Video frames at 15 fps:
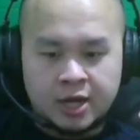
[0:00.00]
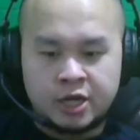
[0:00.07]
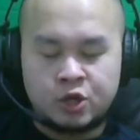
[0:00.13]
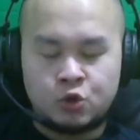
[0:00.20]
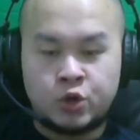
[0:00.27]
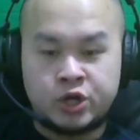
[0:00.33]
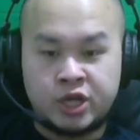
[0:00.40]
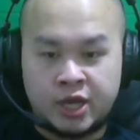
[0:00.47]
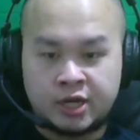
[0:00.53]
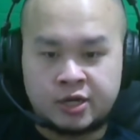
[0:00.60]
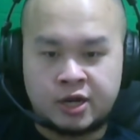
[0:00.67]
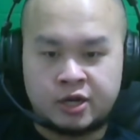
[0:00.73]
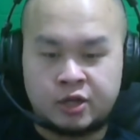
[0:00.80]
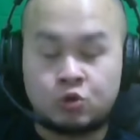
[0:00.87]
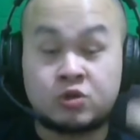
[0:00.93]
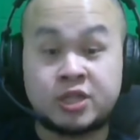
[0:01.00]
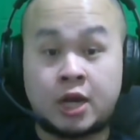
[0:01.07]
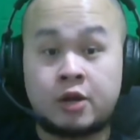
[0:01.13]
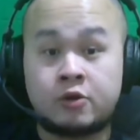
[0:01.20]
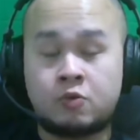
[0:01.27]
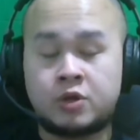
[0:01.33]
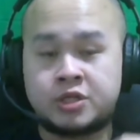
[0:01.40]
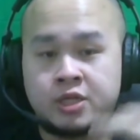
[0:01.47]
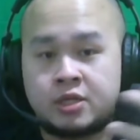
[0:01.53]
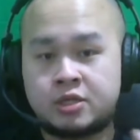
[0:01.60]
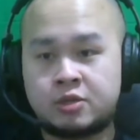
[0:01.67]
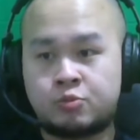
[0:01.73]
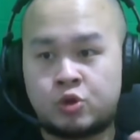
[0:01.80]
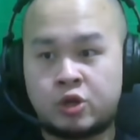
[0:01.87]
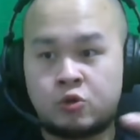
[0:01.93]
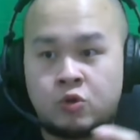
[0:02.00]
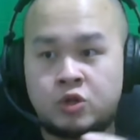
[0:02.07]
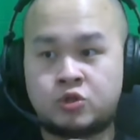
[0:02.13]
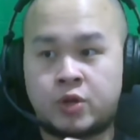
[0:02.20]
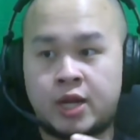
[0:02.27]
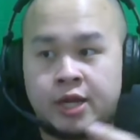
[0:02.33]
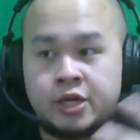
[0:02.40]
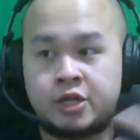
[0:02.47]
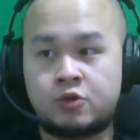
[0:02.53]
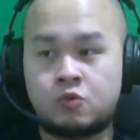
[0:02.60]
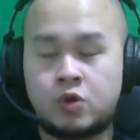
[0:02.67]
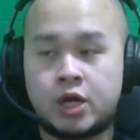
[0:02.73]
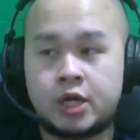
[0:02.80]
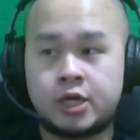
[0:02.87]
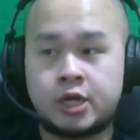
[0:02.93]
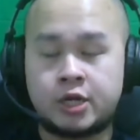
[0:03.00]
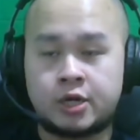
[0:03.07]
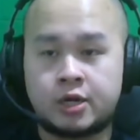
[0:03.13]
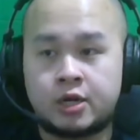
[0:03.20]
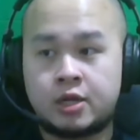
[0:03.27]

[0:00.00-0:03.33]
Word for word: ID gue dihack dan itu kesalahan gue sih sebetulnya gue jual ID gue dan